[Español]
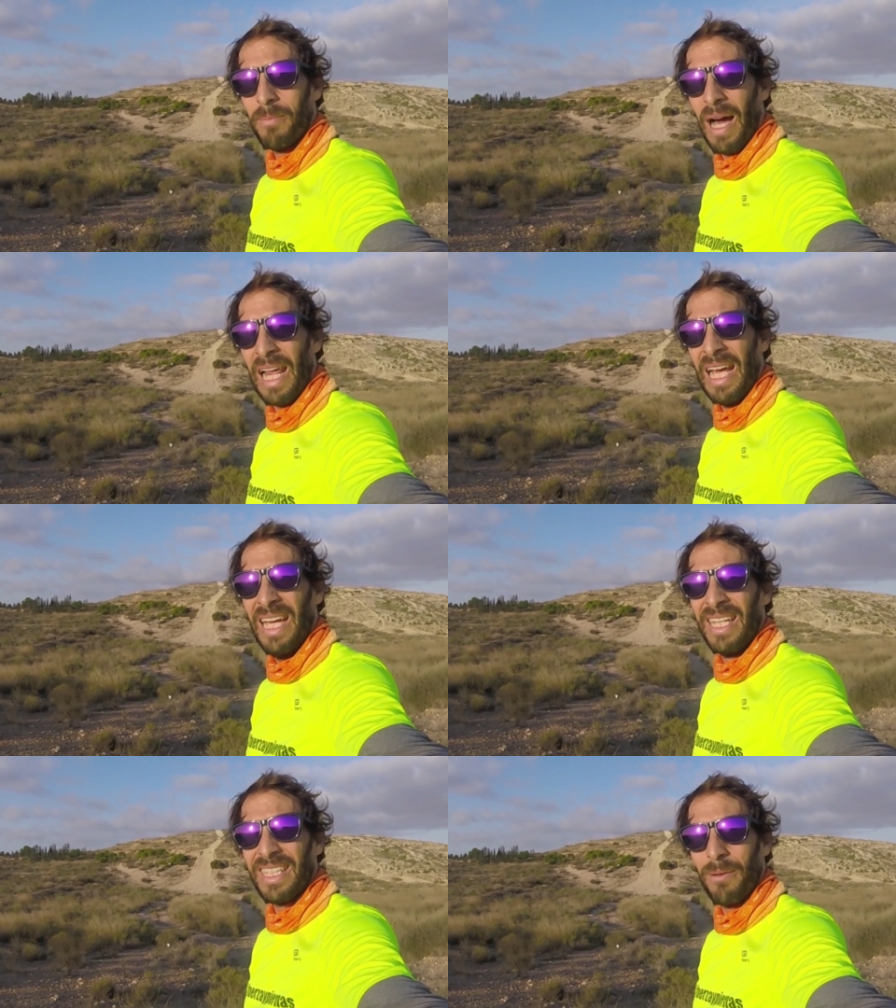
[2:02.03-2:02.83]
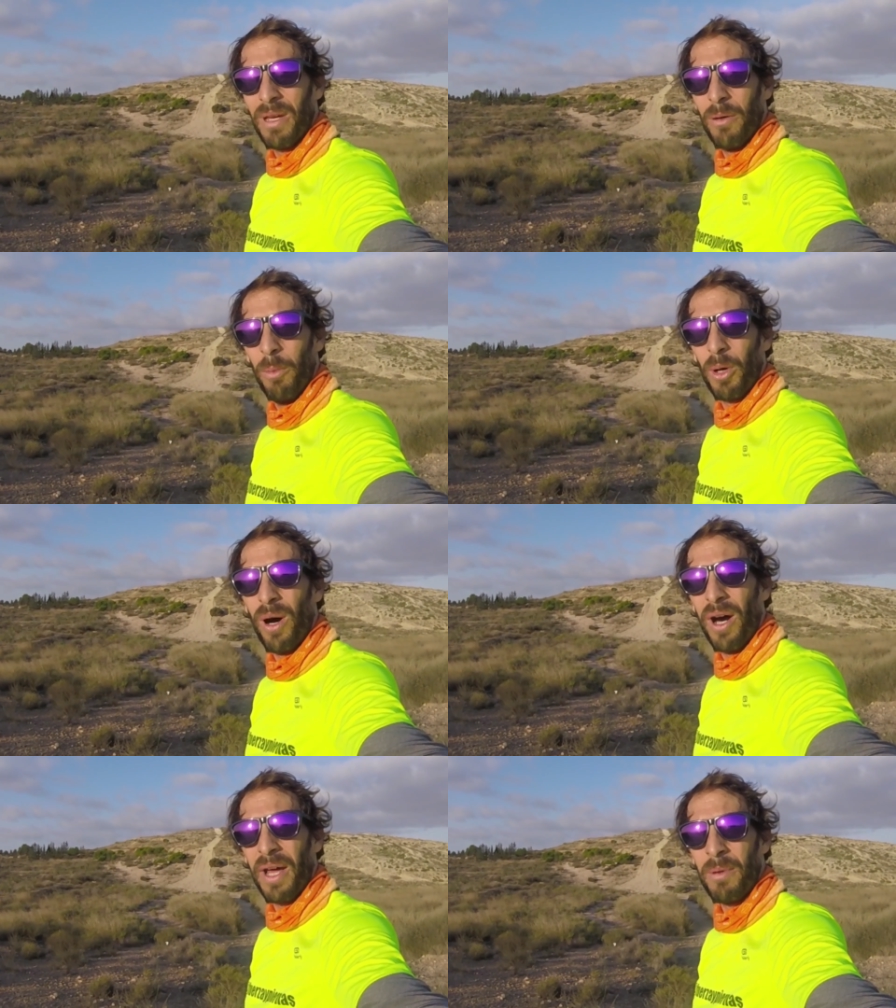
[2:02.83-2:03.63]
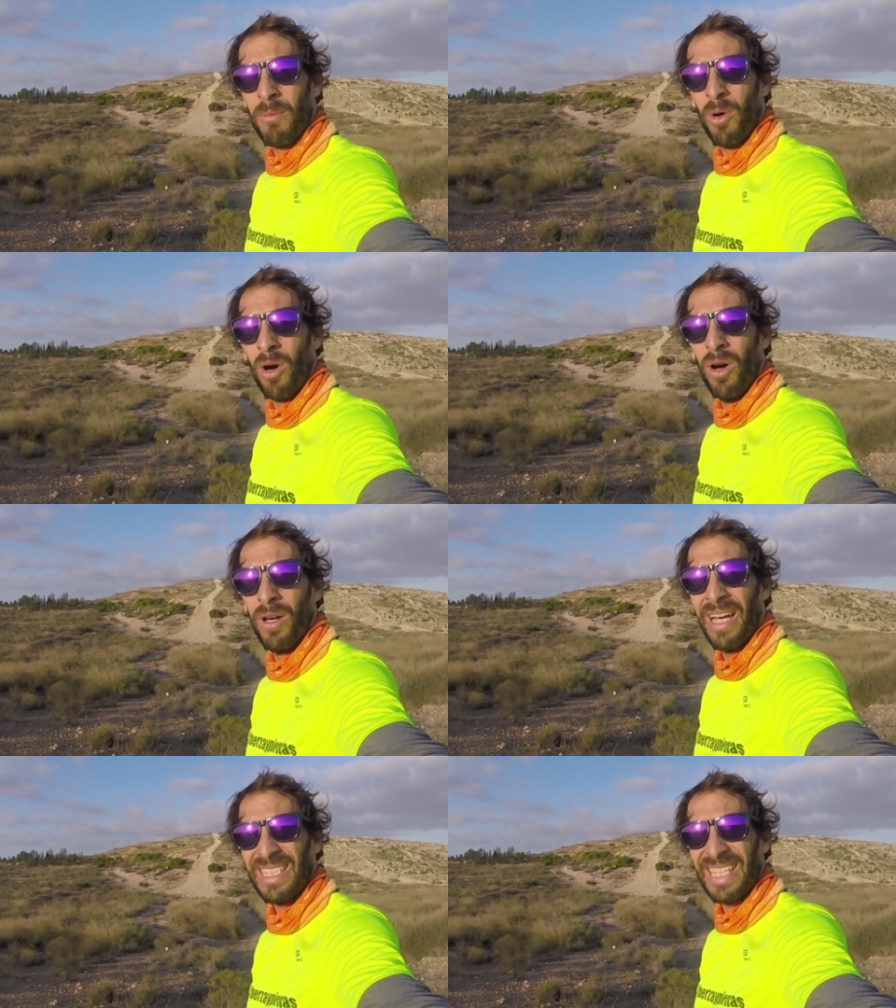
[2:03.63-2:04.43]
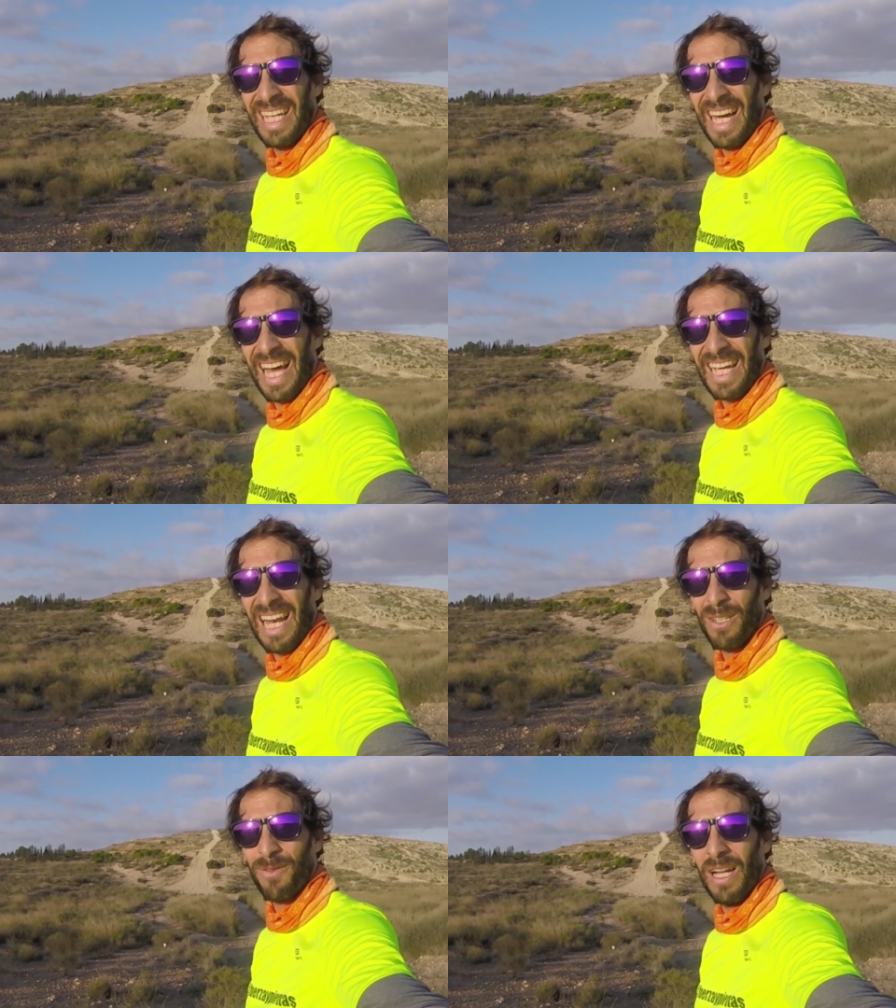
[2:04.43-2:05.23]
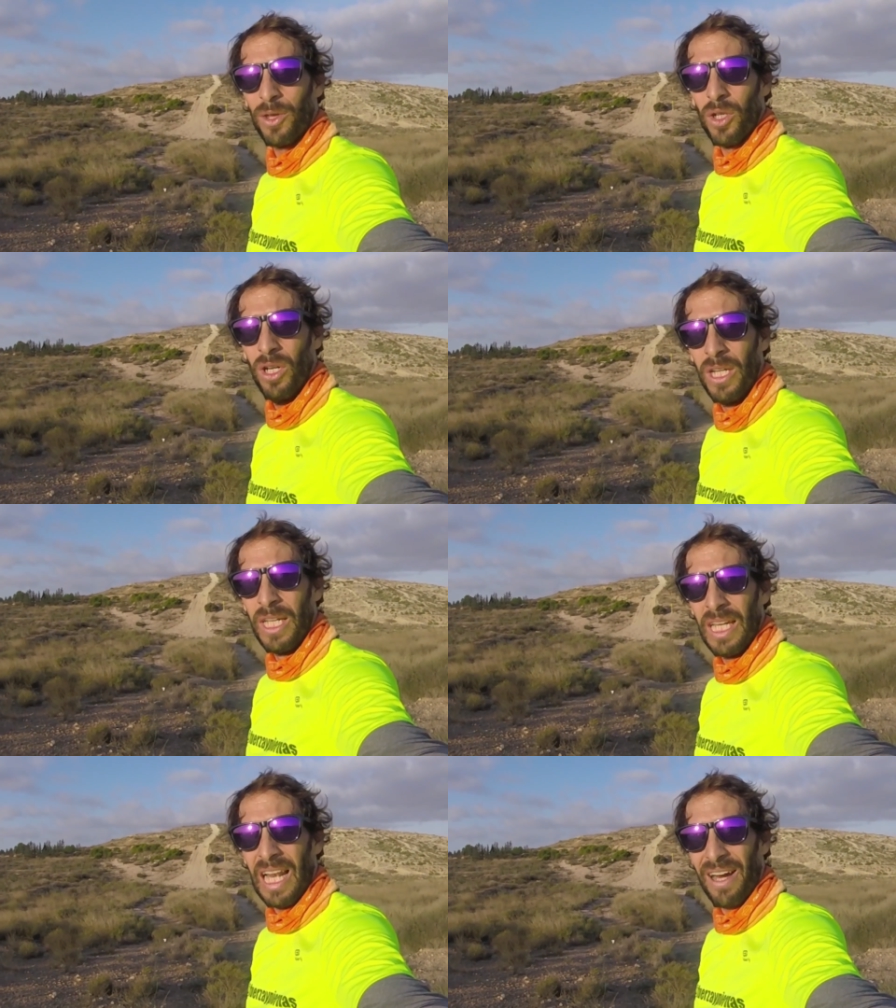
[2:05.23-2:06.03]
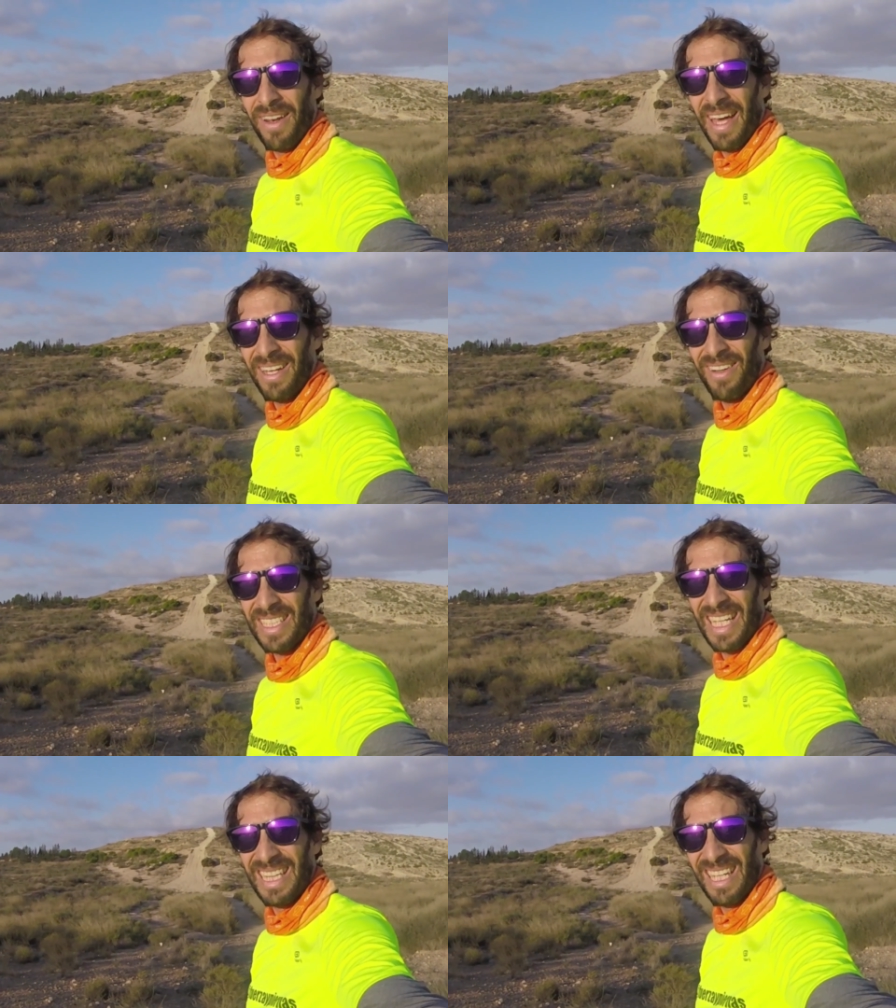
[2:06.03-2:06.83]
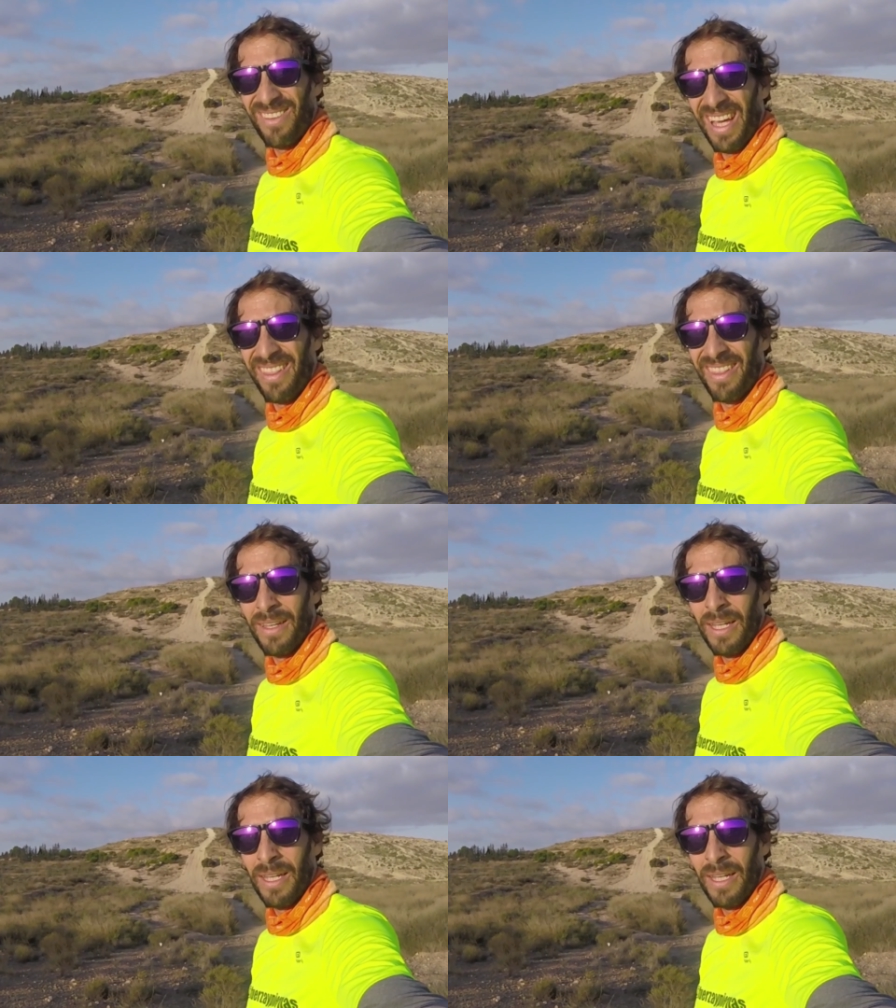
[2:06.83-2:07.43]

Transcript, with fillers: ¿vale? También hemos probado ahora mismo hasta llegar aquí el asfalto y la verdad que bastante bien.